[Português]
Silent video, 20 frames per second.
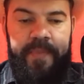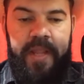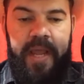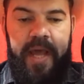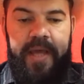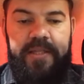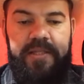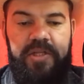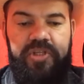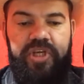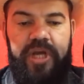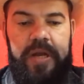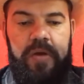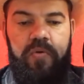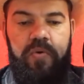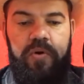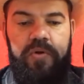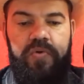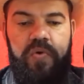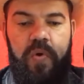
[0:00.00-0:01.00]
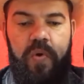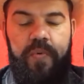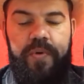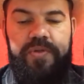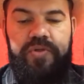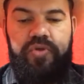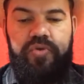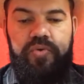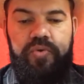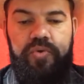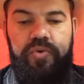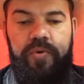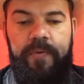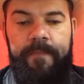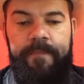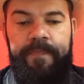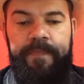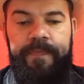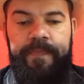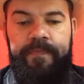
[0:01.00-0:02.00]
Ainda de acordo com o estudo,
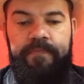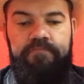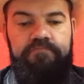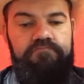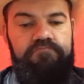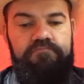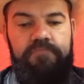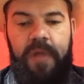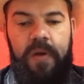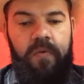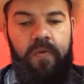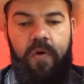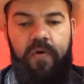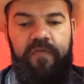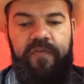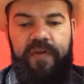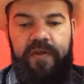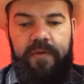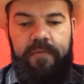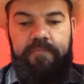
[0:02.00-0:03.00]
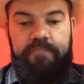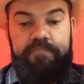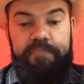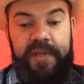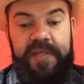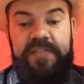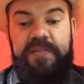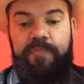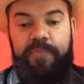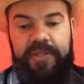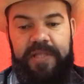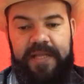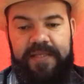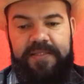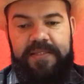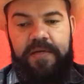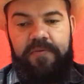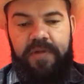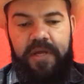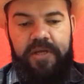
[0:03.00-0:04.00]
não houve
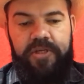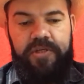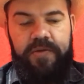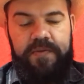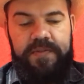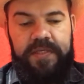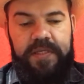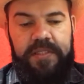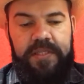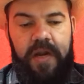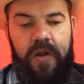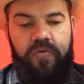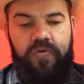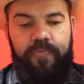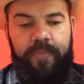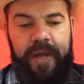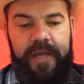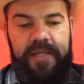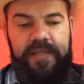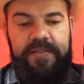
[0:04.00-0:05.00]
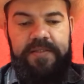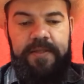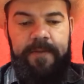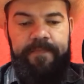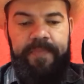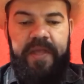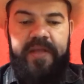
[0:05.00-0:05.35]
precipitação na região central do país,